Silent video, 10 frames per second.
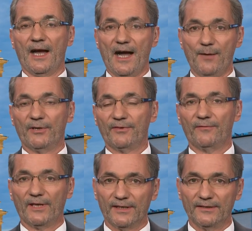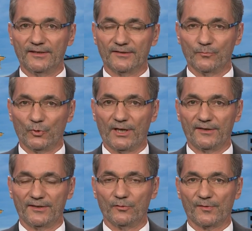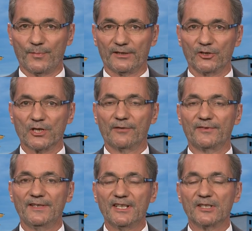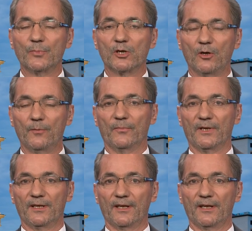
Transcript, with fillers: aber wir werden diese Modernisierungspartnerschaft nicht bekommen,